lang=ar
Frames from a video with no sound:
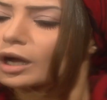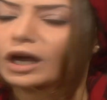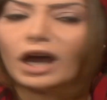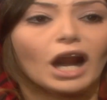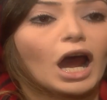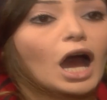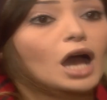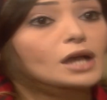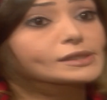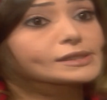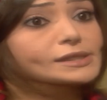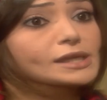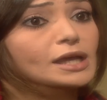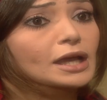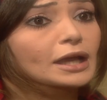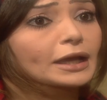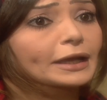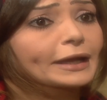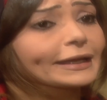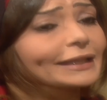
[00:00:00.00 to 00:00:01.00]
خلاص
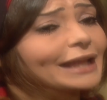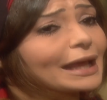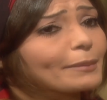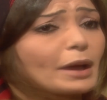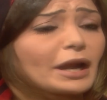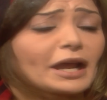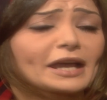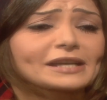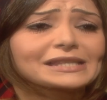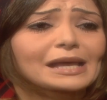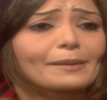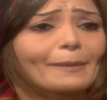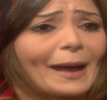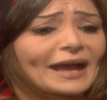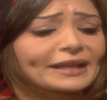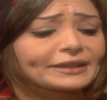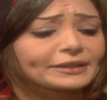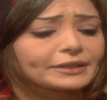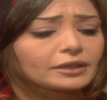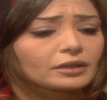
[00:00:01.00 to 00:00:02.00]
كده يبقى الحساب
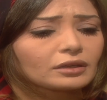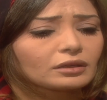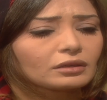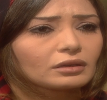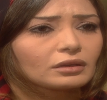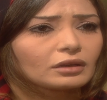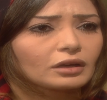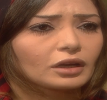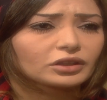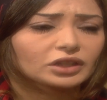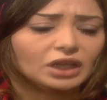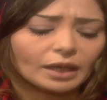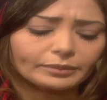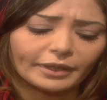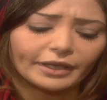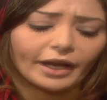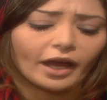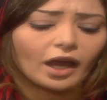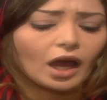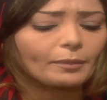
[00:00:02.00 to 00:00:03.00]
عندي اضرب
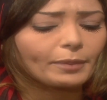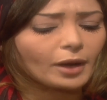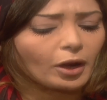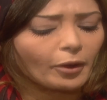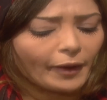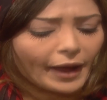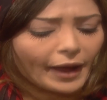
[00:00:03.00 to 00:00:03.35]
منها يابا لو